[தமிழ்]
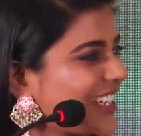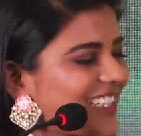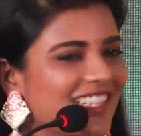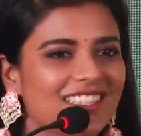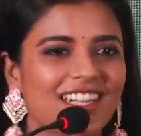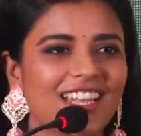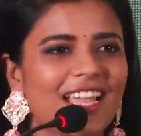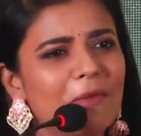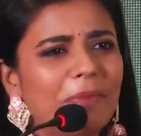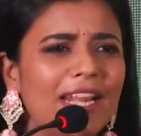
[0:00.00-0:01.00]
கிருஷ்ணா சார்
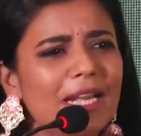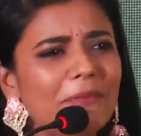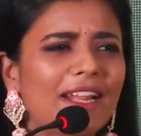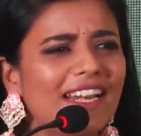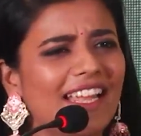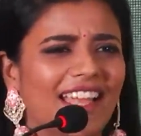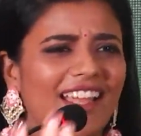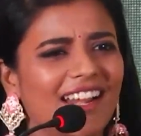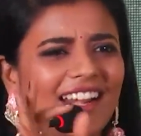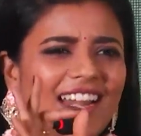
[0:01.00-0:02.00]
பரவாயில்ல பரவாயில்ல
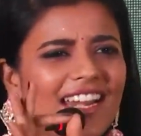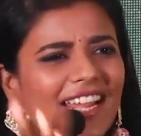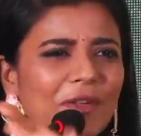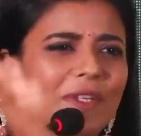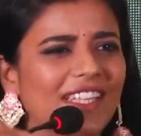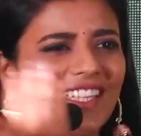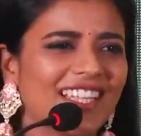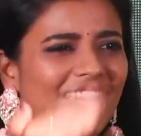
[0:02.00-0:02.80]
நன்னாயிட்டு